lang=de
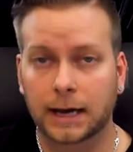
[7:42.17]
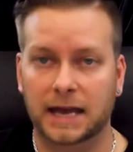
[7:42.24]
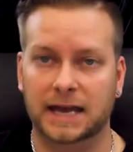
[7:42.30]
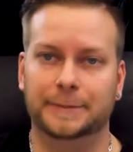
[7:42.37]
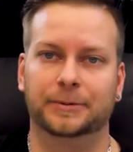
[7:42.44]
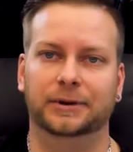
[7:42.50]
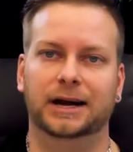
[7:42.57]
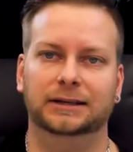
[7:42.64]

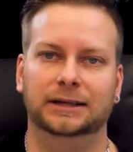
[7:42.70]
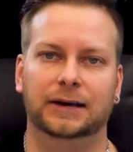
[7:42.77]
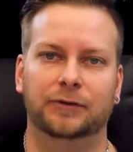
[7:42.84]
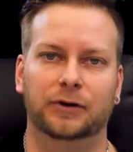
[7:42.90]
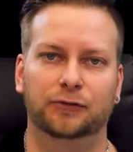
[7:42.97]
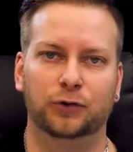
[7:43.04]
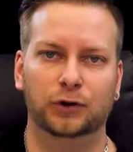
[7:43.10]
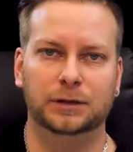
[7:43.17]
Ich bin halt
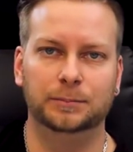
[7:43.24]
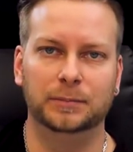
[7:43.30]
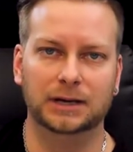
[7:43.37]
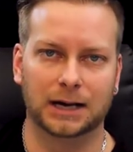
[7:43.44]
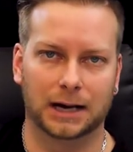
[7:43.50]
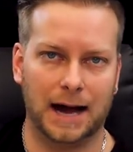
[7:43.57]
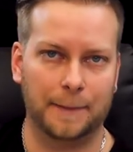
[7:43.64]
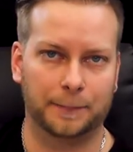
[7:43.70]
einfach wirklich
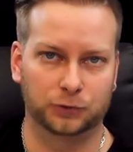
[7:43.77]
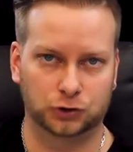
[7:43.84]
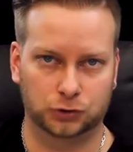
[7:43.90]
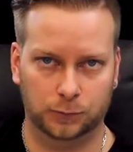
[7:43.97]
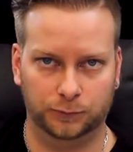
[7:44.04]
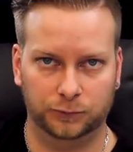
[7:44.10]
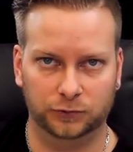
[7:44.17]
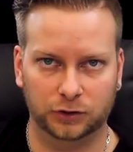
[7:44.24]
mega
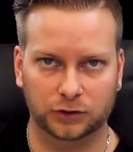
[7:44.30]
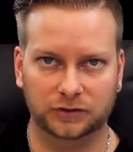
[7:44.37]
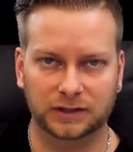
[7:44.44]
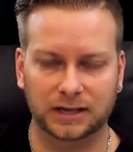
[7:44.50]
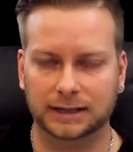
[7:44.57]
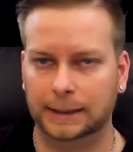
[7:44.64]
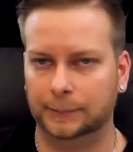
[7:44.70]
abgestumpft in solchen Sachen.